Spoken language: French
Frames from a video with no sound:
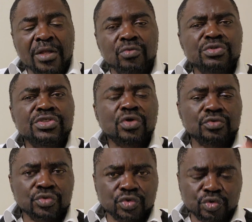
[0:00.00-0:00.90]
Nous disons
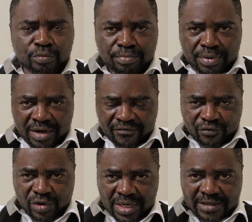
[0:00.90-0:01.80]
toujours
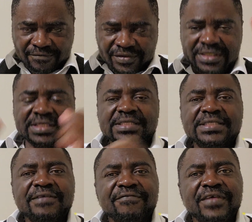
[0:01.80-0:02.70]
bravo à l'Afrique qui
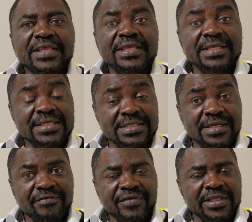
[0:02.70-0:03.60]
s'éveille et qui se
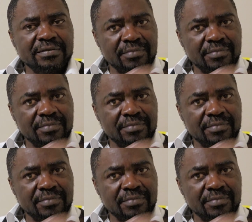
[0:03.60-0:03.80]
réveille.